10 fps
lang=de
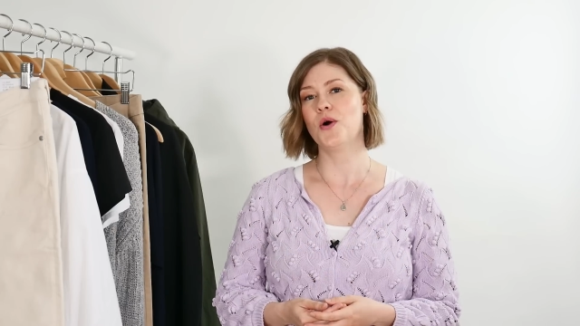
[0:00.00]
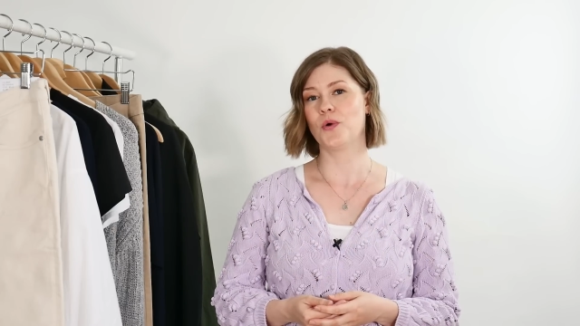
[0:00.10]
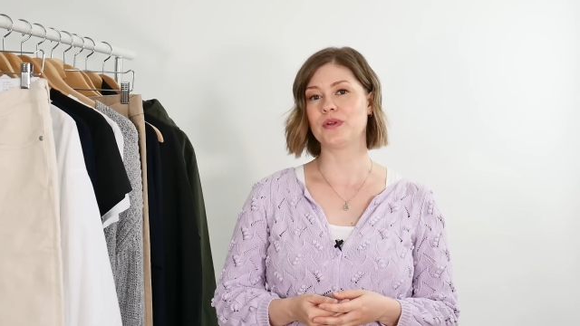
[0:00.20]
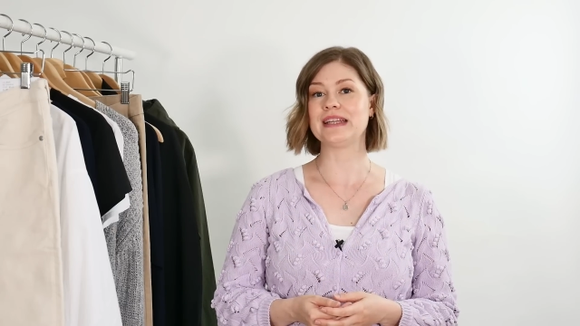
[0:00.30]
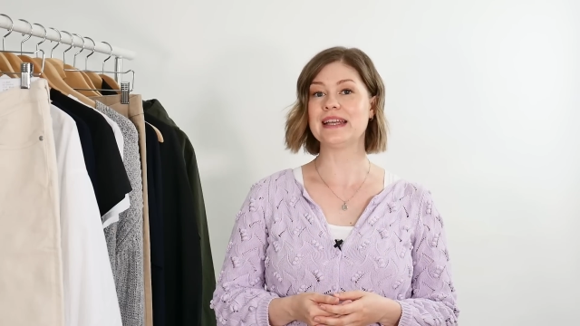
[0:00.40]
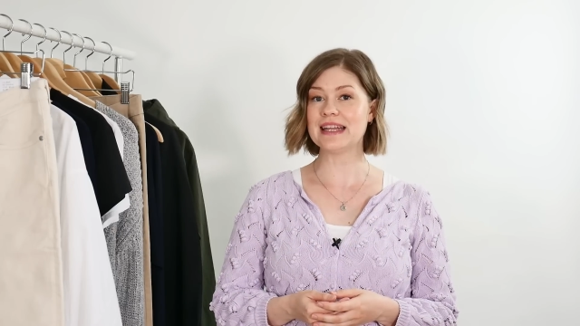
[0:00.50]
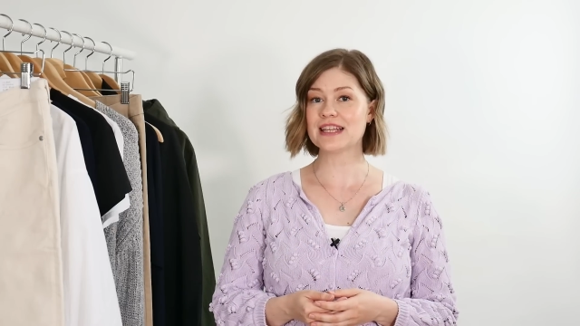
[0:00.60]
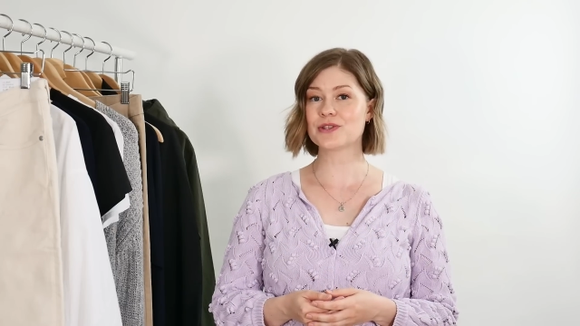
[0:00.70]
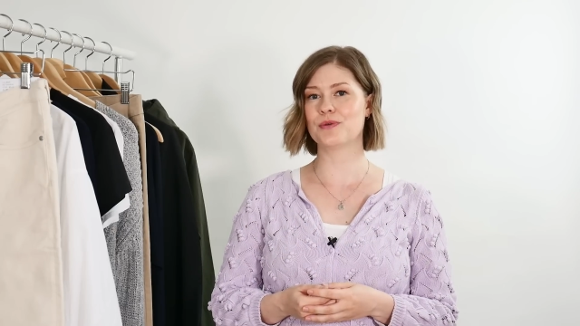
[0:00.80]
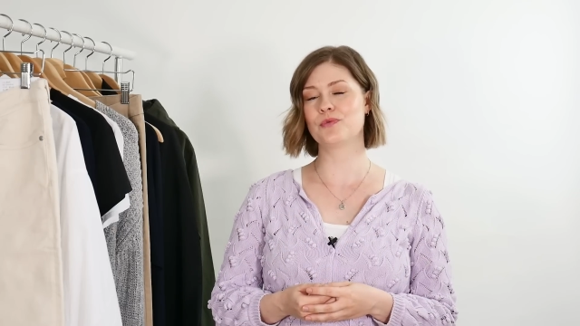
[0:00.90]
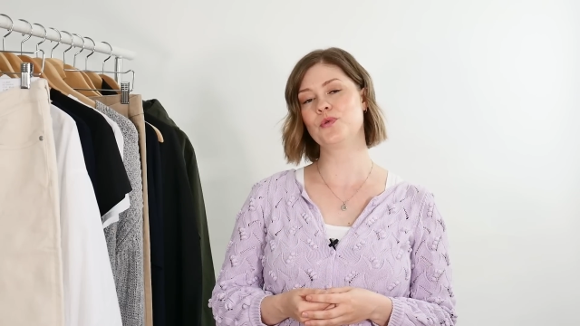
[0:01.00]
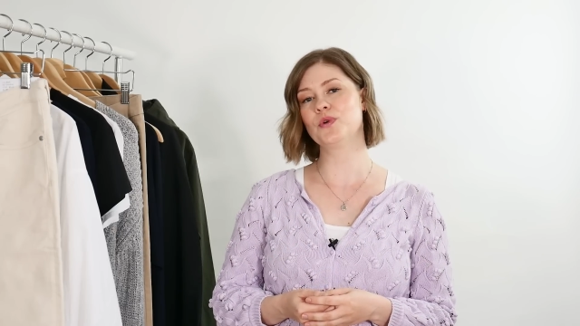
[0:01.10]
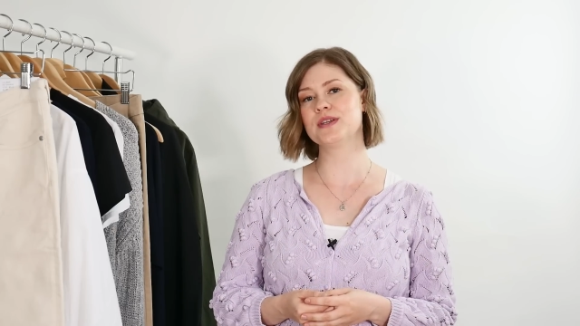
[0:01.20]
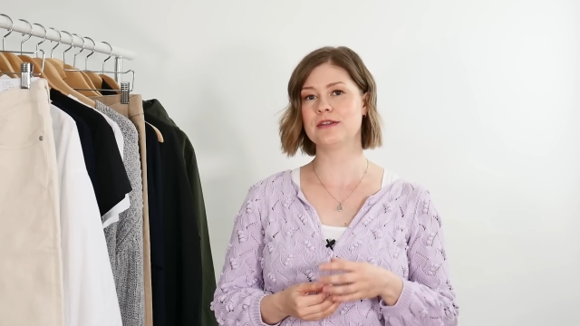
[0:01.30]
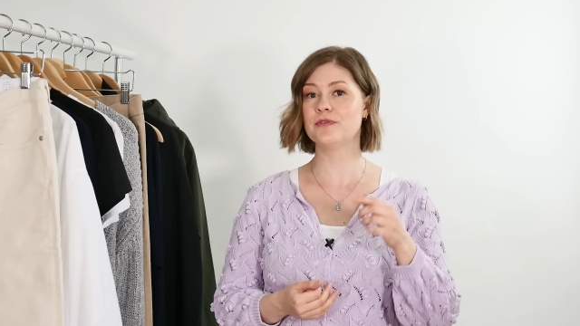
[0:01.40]
Und den Link zu dem
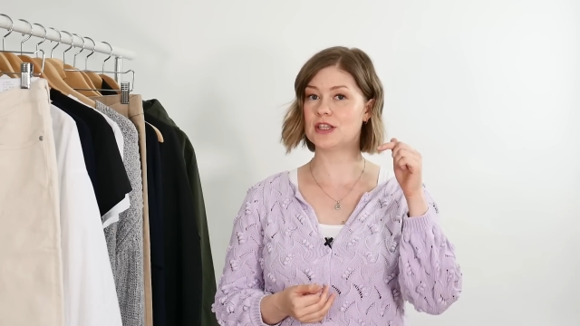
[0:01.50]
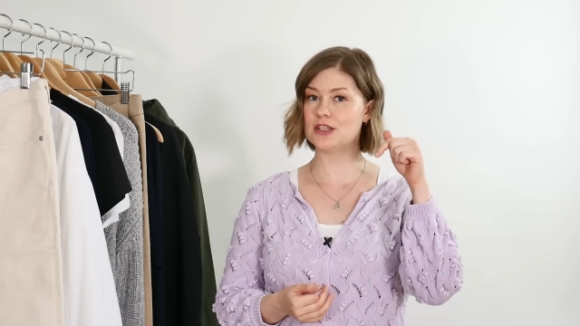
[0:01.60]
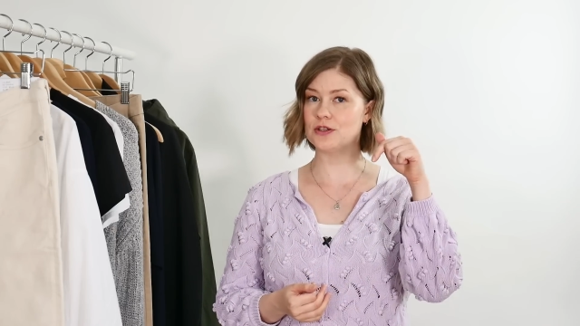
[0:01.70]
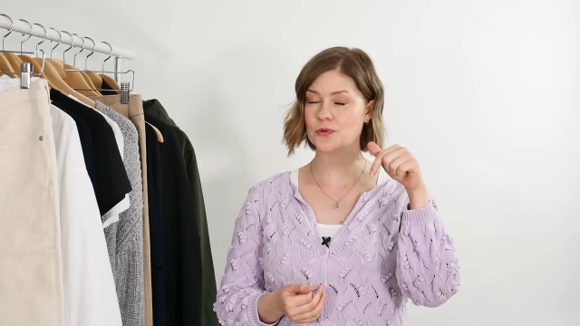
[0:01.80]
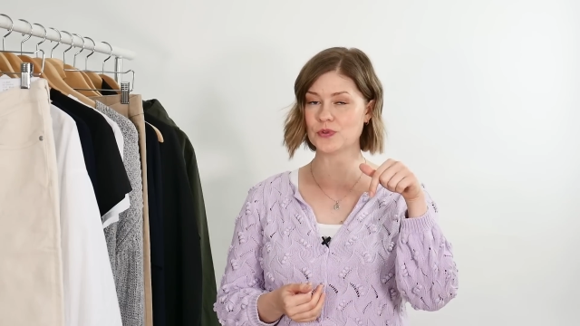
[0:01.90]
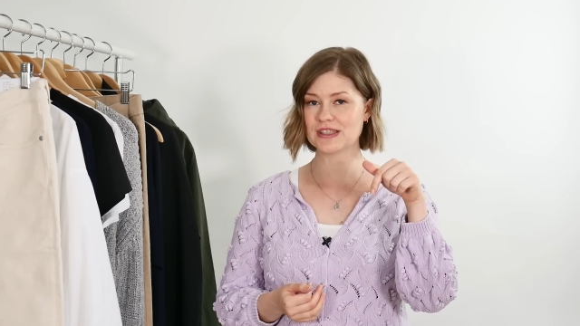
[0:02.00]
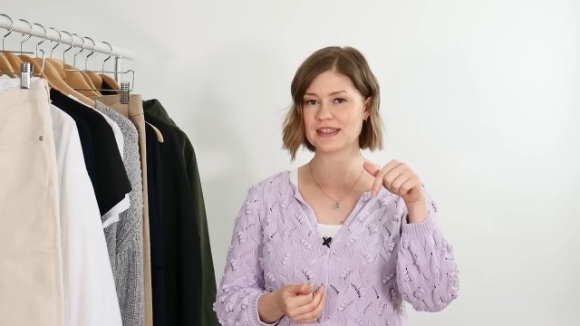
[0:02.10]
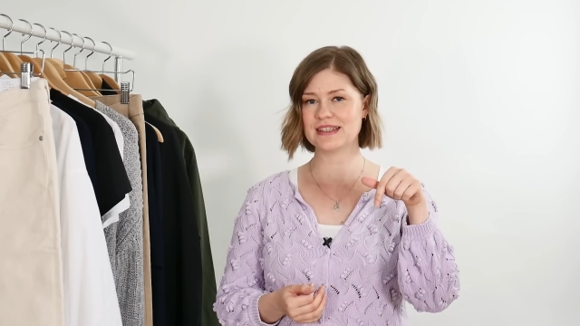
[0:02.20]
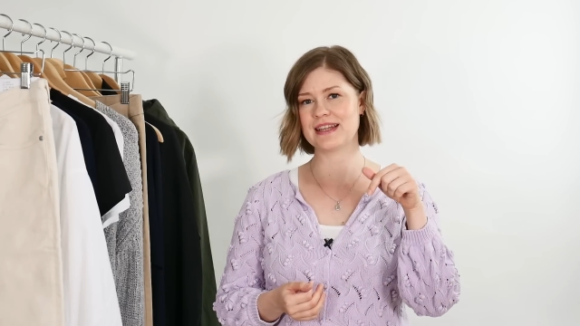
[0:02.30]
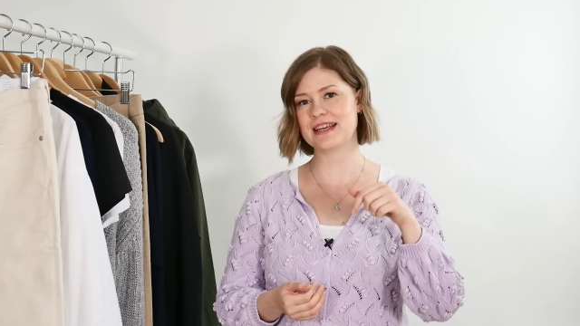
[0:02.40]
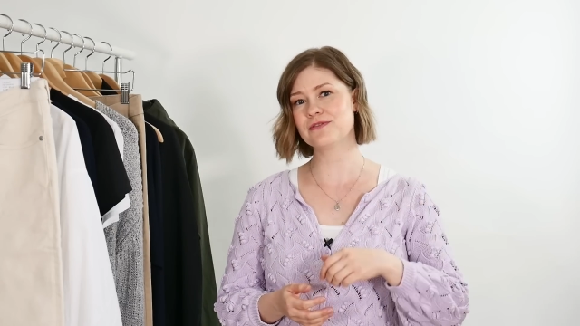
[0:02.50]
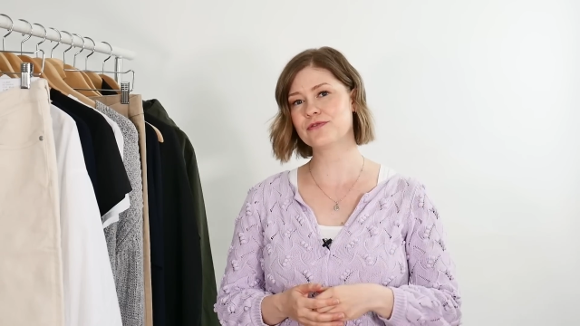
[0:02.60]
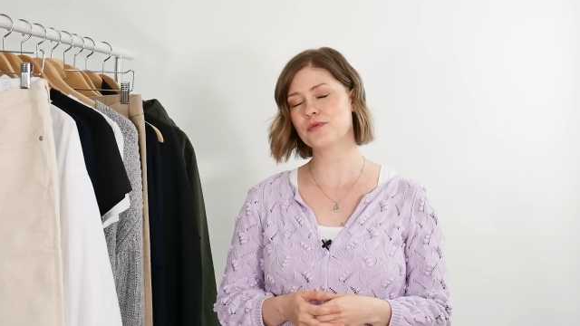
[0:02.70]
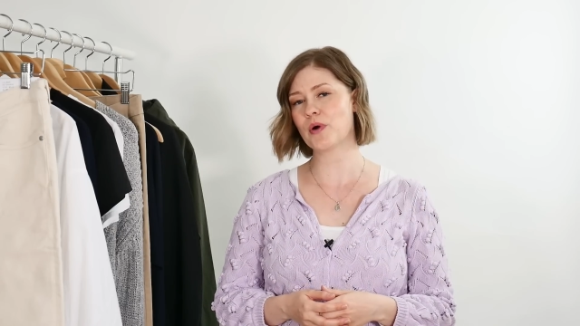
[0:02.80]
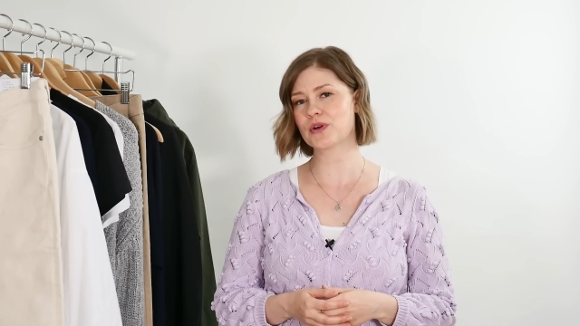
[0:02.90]
Kurs, den findet ihr unten in der
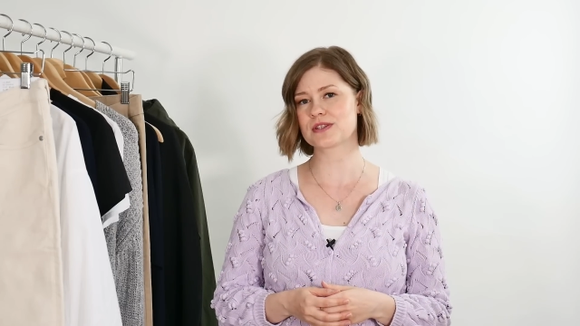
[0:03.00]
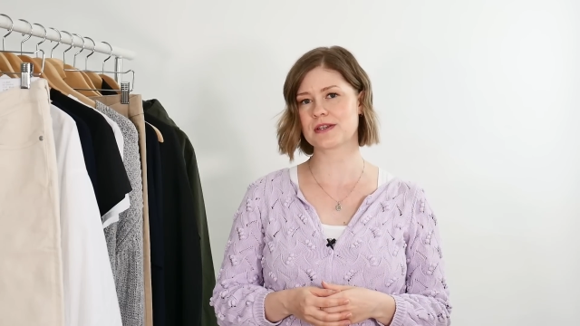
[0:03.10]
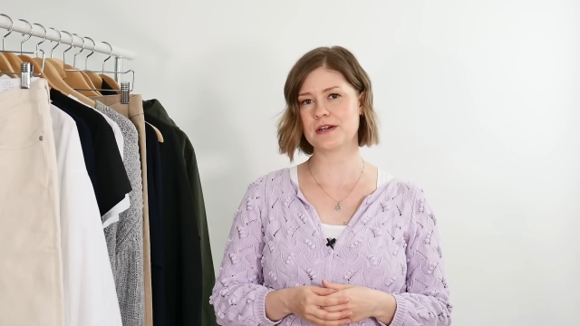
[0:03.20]
Infobox.